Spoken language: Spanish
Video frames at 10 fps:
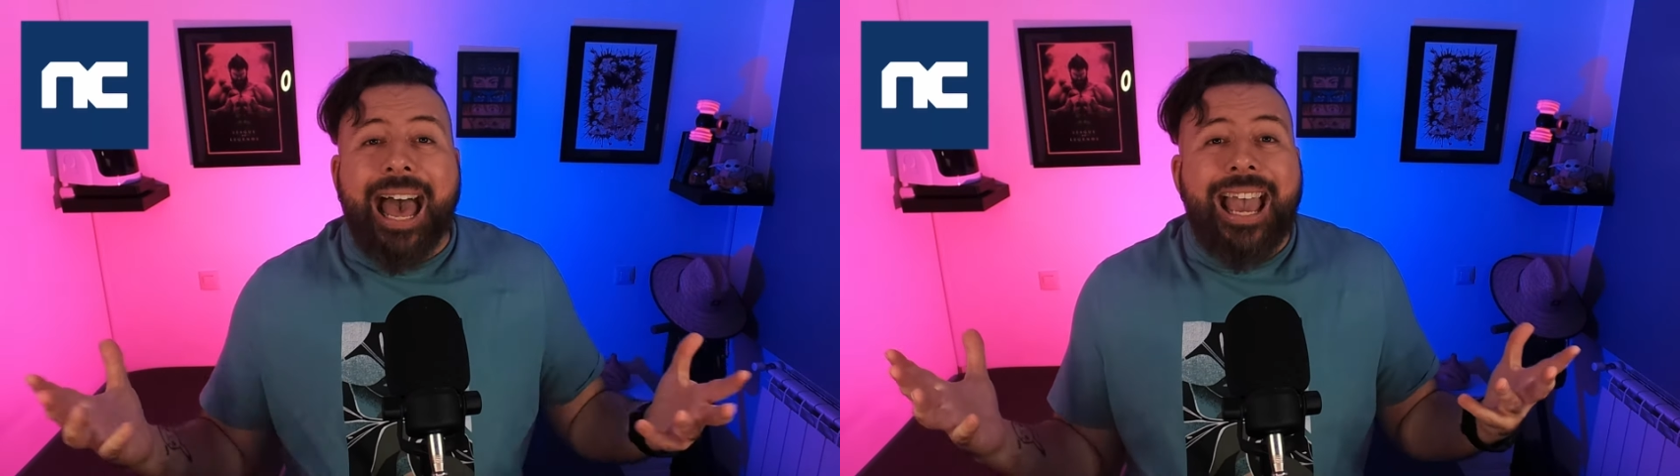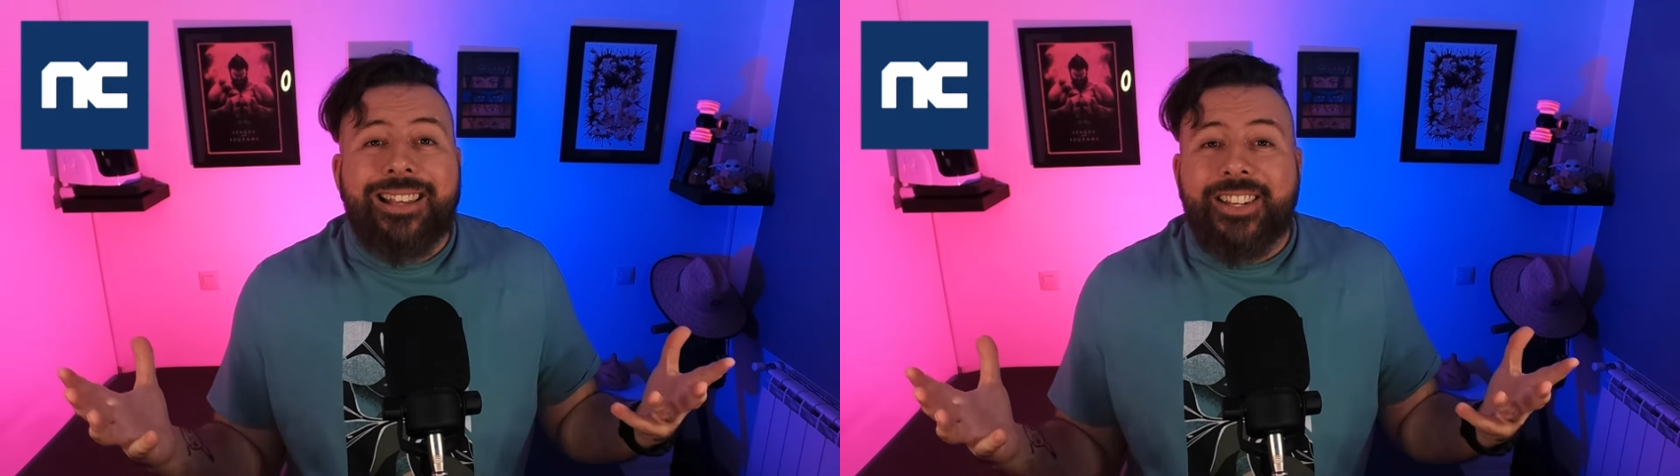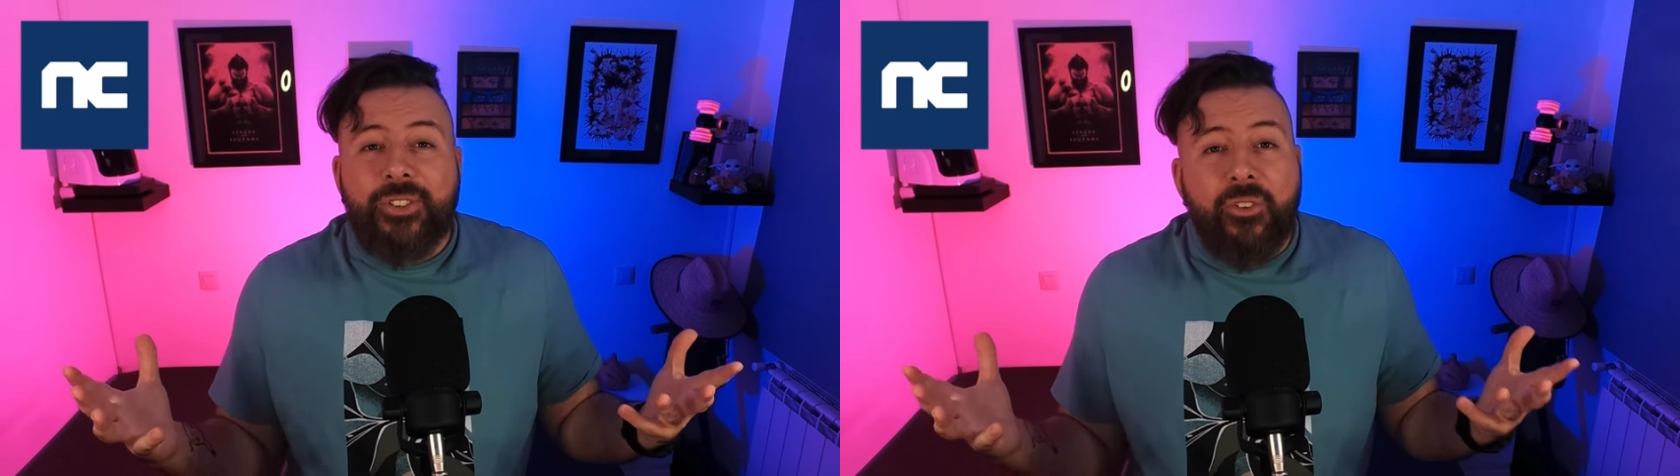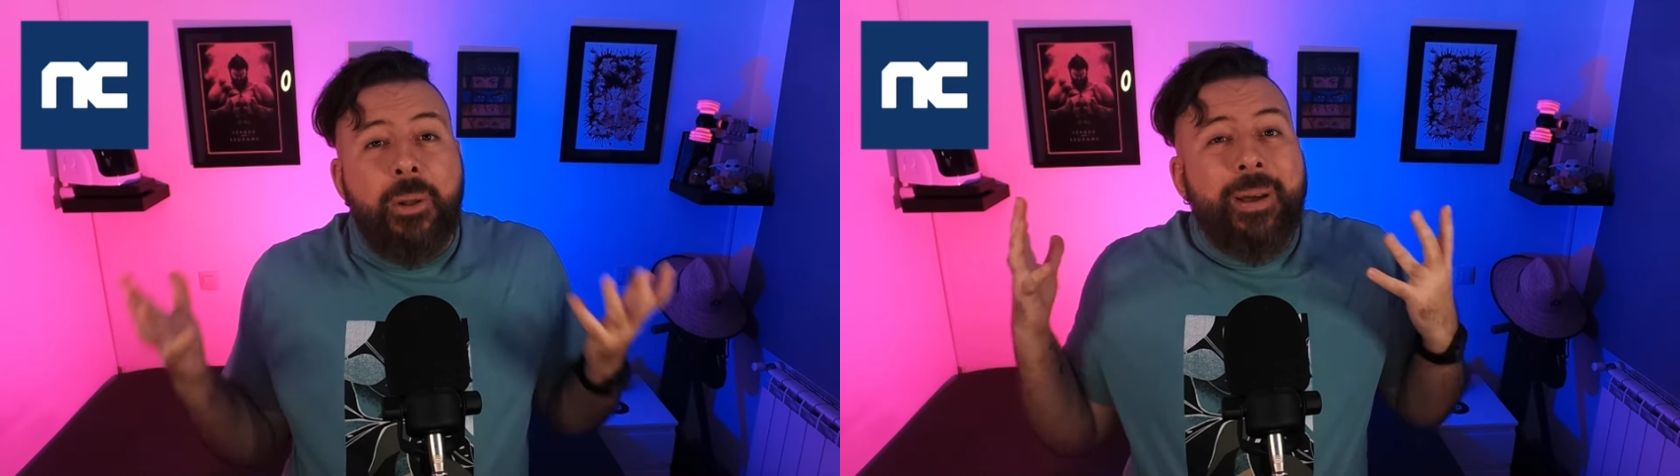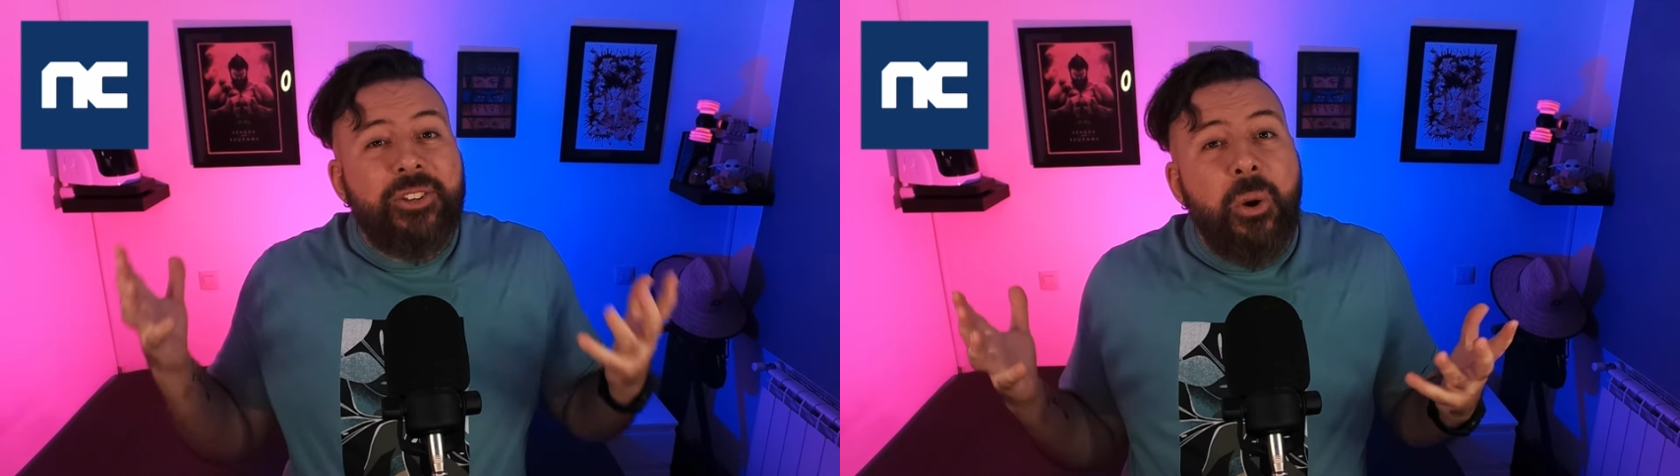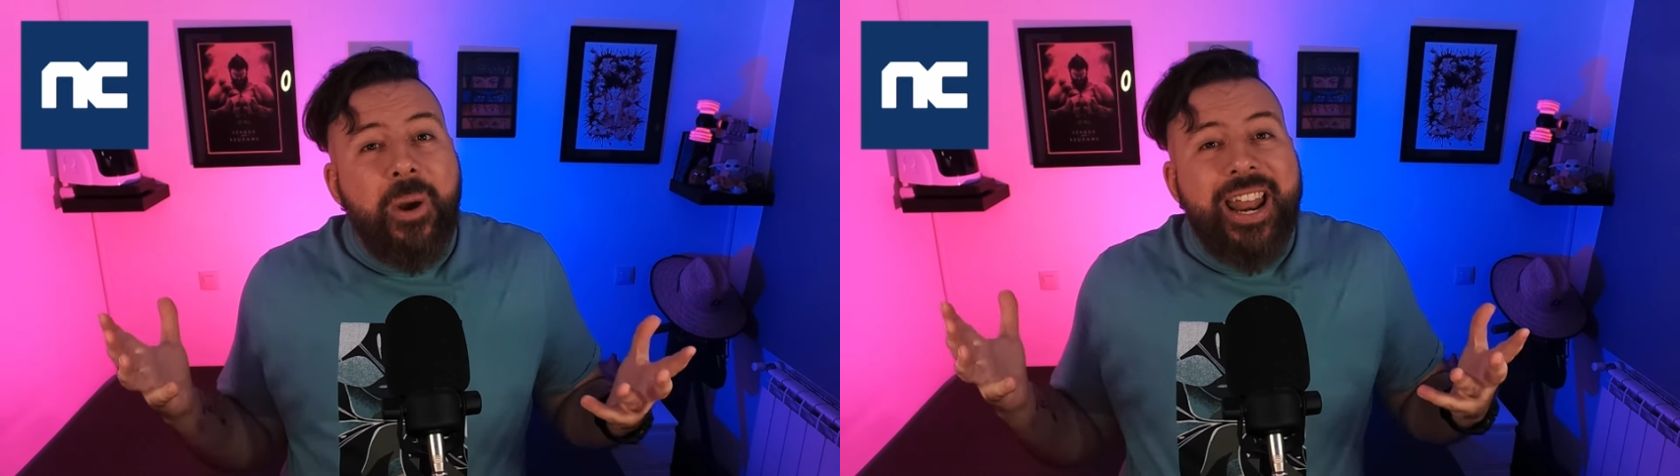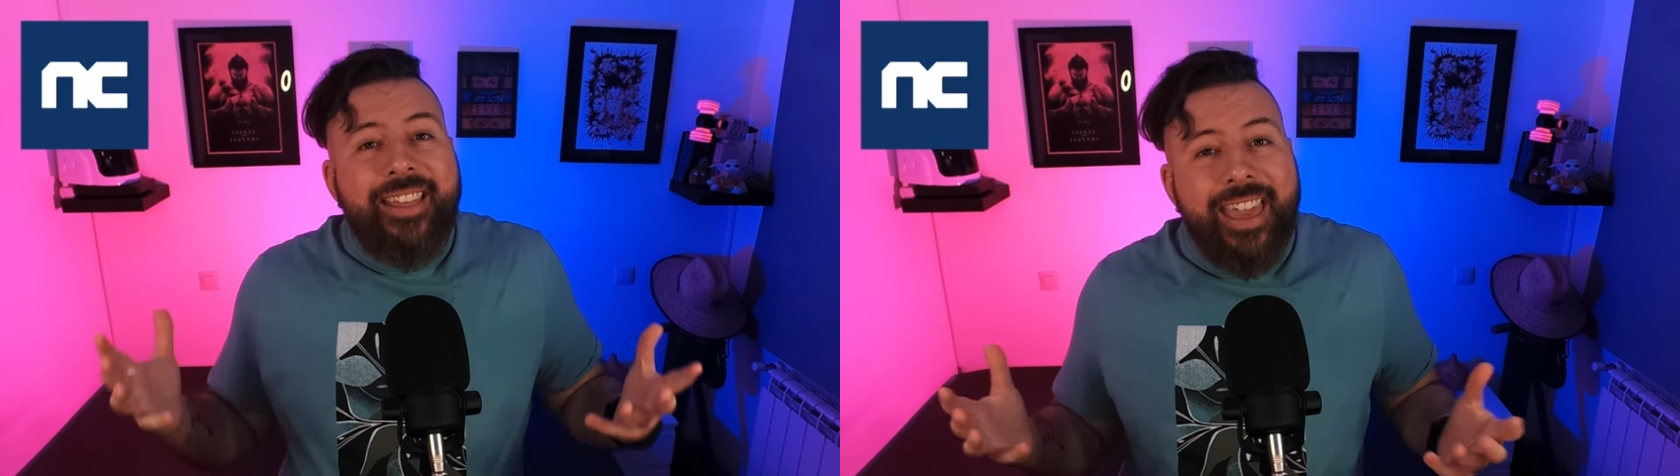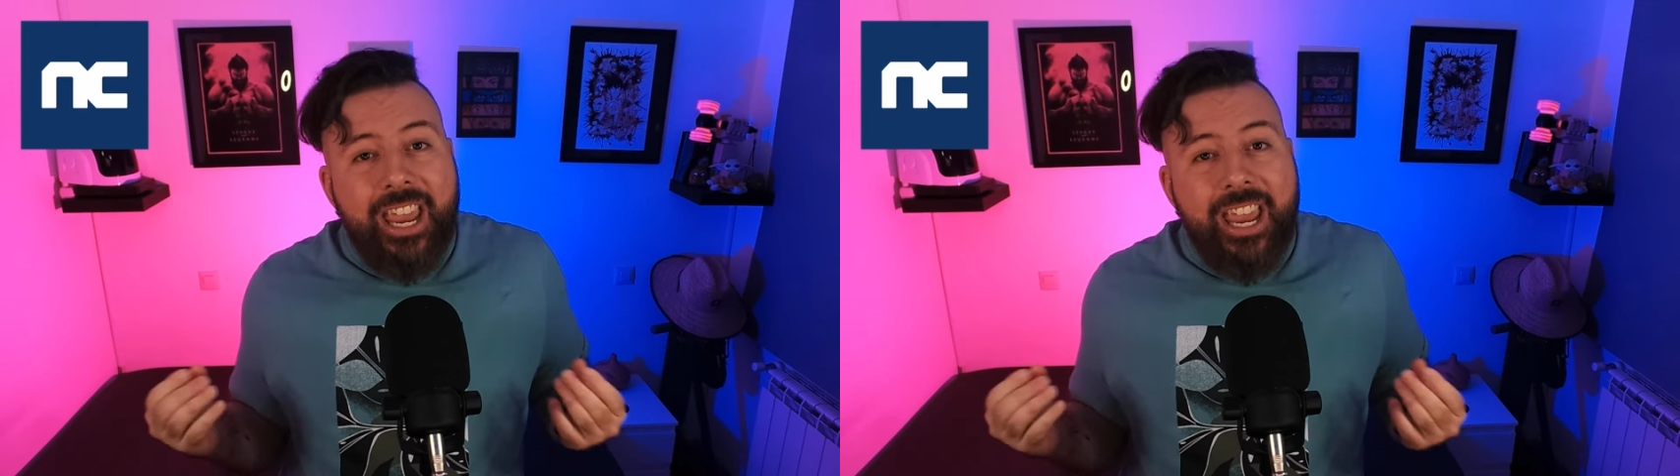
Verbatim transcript: a NCSoft le pareció buena idea